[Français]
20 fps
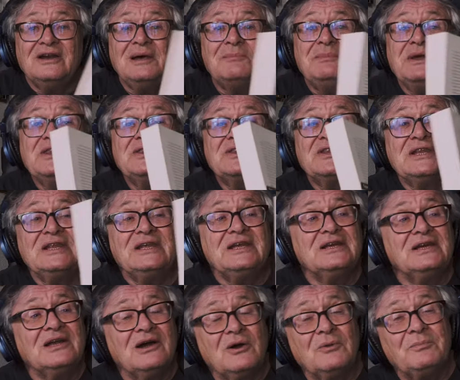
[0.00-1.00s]
la
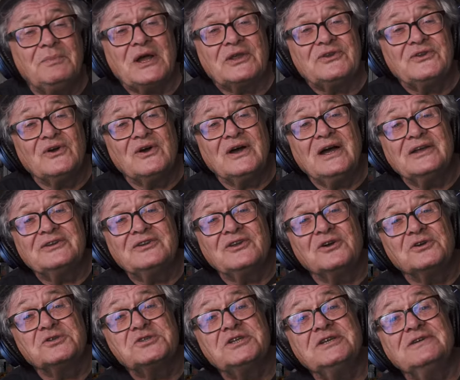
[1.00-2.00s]
Bentley, là, en partant à
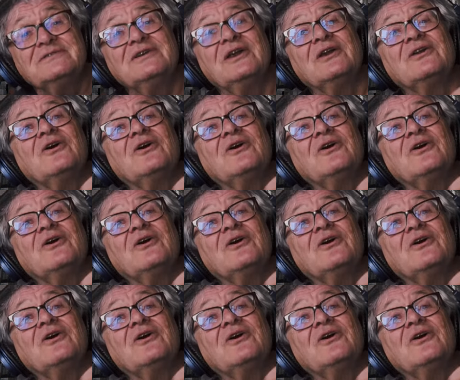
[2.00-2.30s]
Tanger,